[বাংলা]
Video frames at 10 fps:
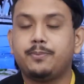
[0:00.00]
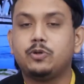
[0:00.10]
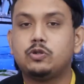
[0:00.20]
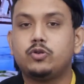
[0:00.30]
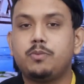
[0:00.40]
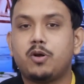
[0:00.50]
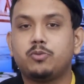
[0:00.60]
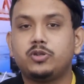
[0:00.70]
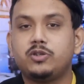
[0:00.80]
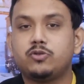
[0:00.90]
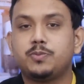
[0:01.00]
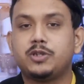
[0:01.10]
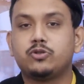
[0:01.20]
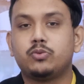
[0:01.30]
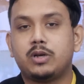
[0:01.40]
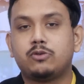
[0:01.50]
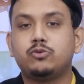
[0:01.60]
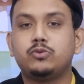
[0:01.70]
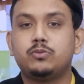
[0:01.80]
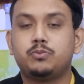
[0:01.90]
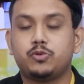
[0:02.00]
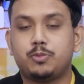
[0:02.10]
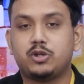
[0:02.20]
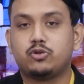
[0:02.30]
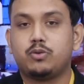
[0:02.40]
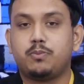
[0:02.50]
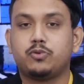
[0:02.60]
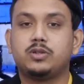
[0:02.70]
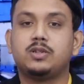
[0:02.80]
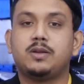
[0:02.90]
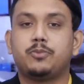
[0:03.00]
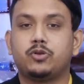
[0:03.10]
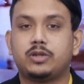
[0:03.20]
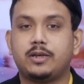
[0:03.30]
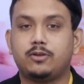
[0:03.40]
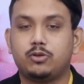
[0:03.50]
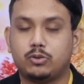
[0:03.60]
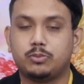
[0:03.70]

এই পর্যন্ত পরবর্তী নিউজ পেতে চোখ রাখুন পূর্বাঞ্চল প্রতিদিনের পর্দায়